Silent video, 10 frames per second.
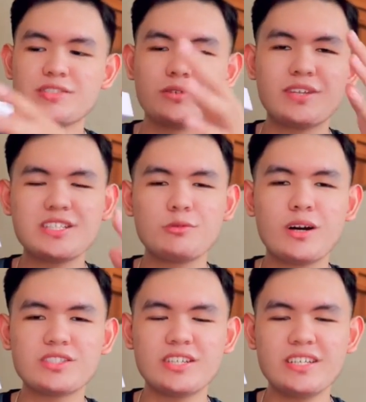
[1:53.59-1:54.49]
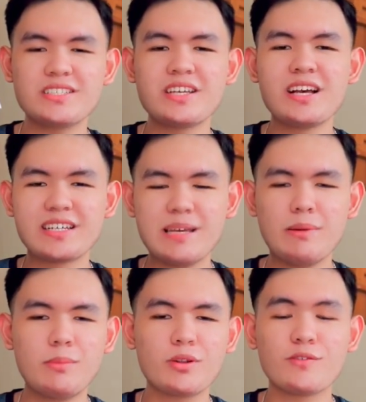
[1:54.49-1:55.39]
So, this watch is
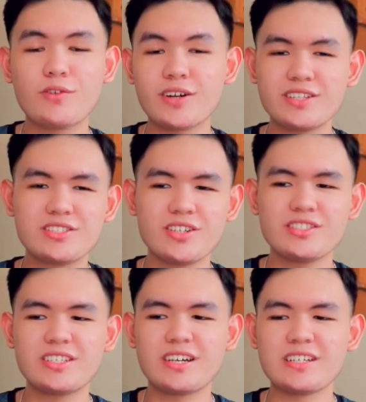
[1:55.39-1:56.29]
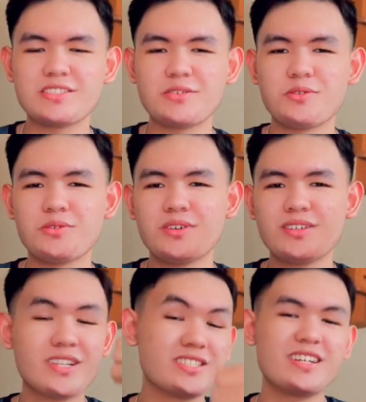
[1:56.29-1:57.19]
capable of wireless charging, guys. So,
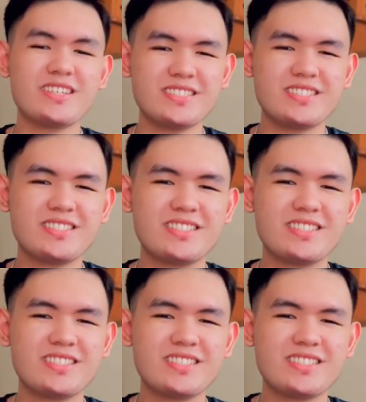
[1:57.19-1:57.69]
that's nice.